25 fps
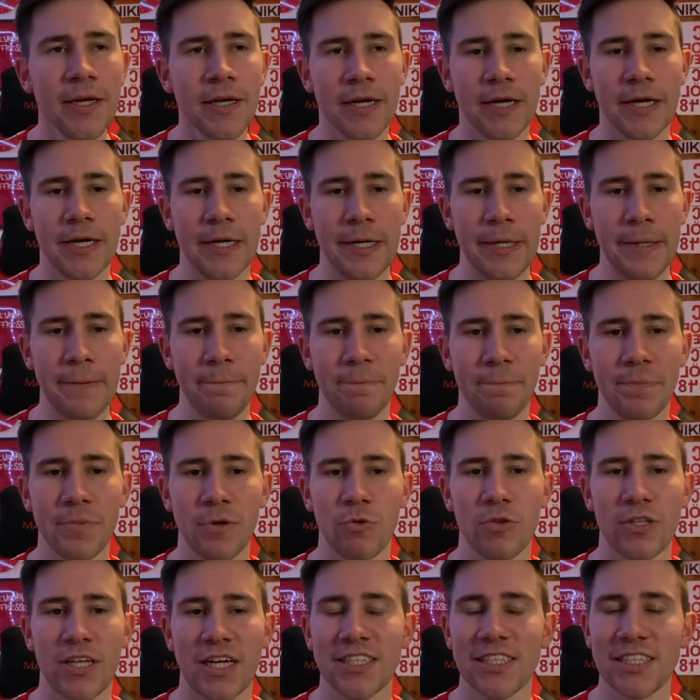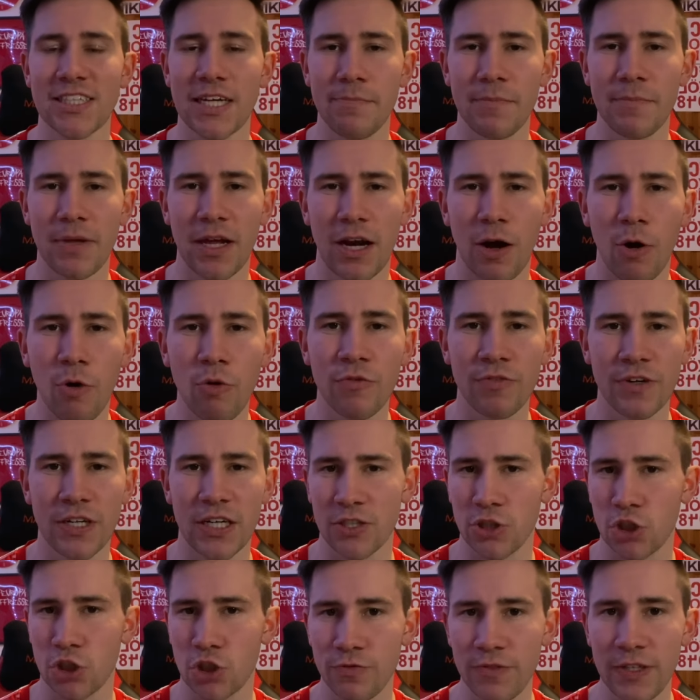Ähm, und das ist eben dann auch
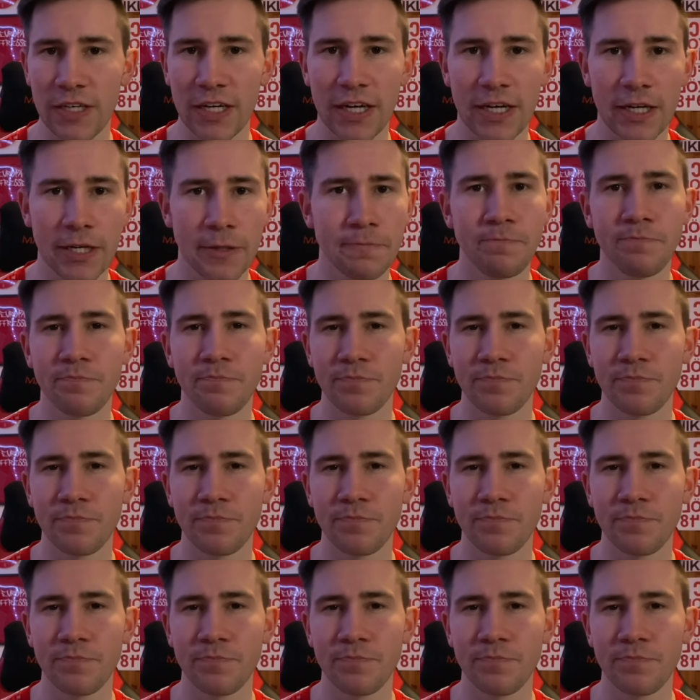wieder schwierig.